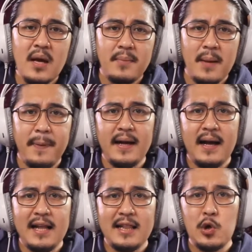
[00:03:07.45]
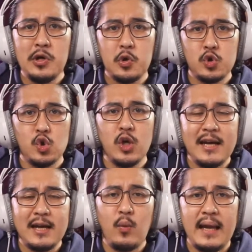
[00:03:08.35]
May pagkakataon na gusto niya
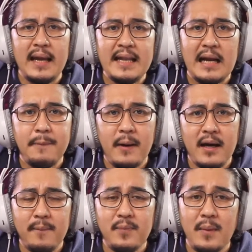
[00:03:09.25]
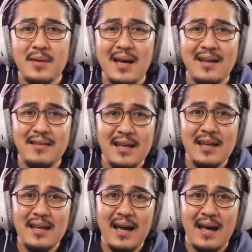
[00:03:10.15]
ng hiwalayan dahil pakiramdam niya hindi
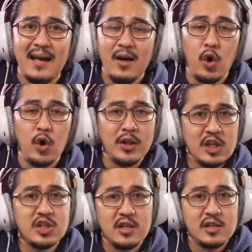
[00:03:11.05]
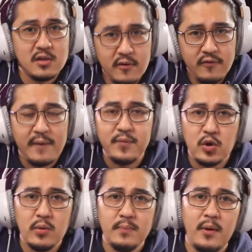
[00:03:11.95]
niya o hindi siya deserve
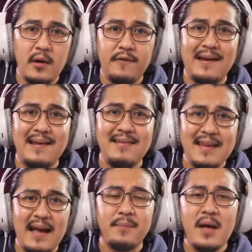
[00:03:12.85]
nitong boyfriend niya.